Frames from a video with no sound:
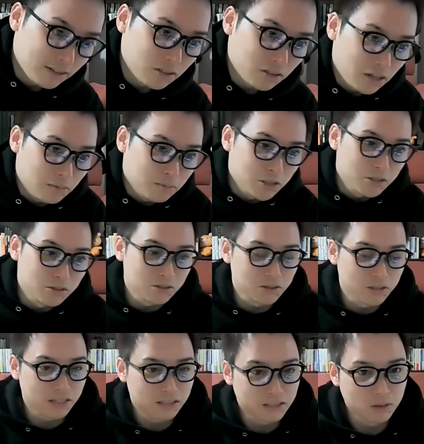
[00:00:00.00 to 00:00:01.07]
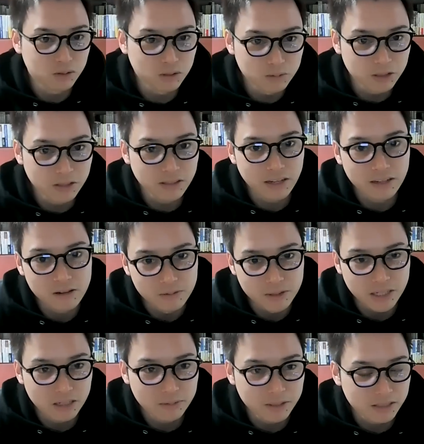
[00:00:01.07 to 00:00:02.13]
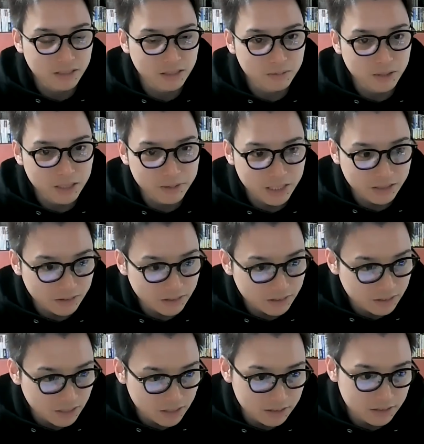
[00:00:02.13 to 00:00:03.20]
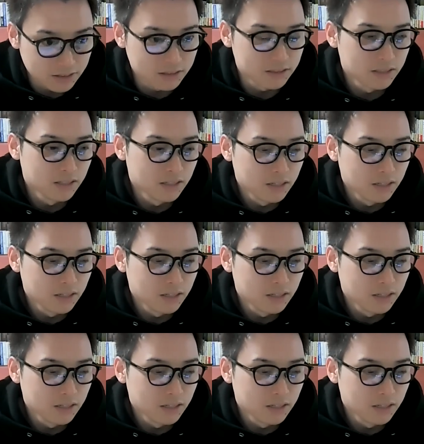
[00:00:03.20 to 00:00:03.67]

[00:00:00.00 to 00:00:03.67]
その辺も一通りやっていこうと思うので、興味があれば最後まで見てください。